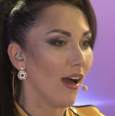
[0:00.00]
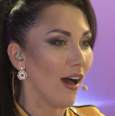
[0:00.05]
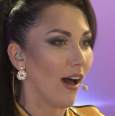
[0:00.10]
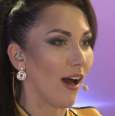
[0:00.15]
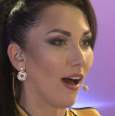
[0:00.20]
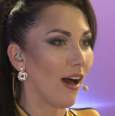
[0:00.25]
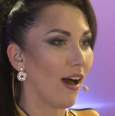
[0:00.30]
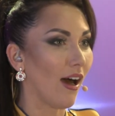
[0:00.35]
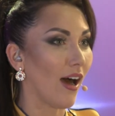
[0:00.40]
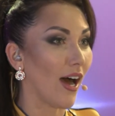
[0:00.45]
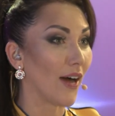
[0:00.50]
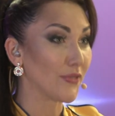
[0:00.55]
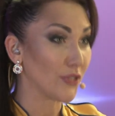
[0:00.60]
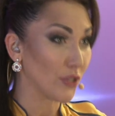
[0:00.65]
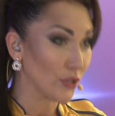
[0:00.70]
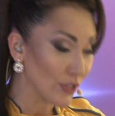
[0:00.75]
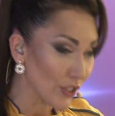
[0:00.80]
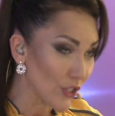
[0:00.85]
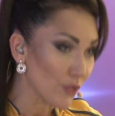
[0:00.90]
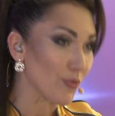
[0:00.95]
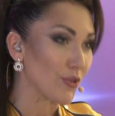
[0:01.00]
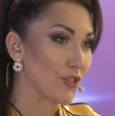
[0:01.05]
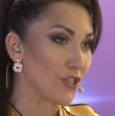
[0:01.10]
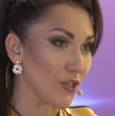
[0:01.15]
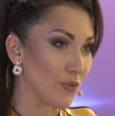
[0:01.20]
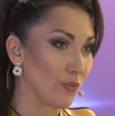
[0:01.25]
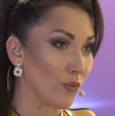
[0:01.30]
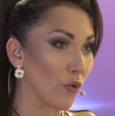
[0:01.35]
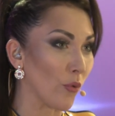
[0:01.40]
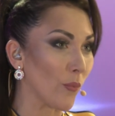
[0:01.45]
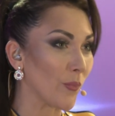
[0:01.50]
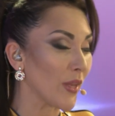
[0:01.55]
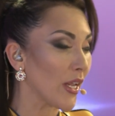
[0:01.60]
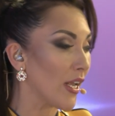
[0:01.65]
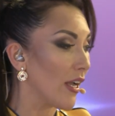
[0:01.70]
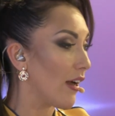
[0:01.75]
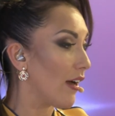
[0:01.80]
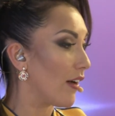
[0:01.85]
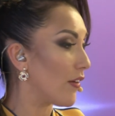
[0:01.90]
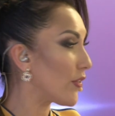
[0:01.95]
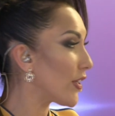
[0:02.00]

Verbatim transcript: А, а все знаешь почему? Почему?